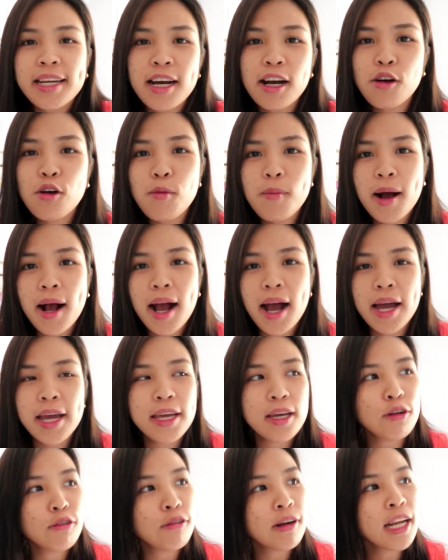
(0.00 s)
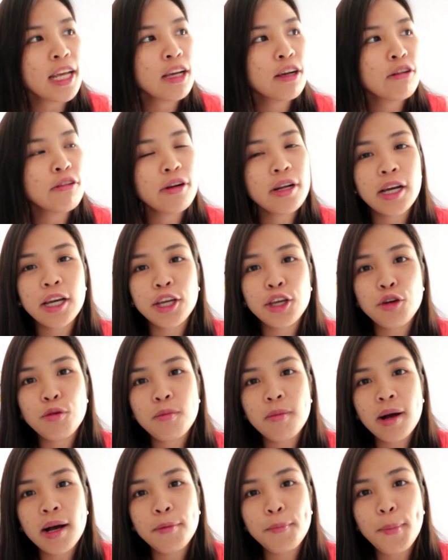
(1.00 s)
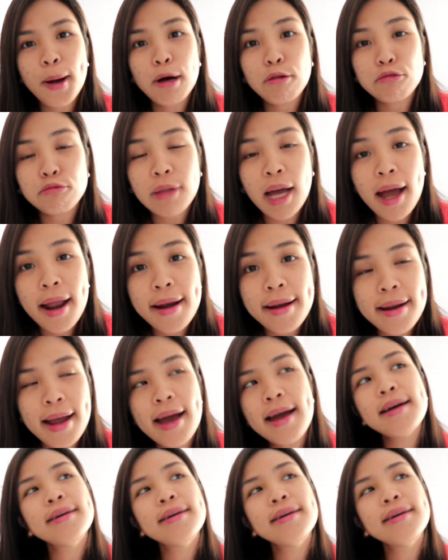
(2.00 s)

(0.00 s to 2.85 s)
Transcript: na ako makaya og lingkod ng inyong mga pangutana.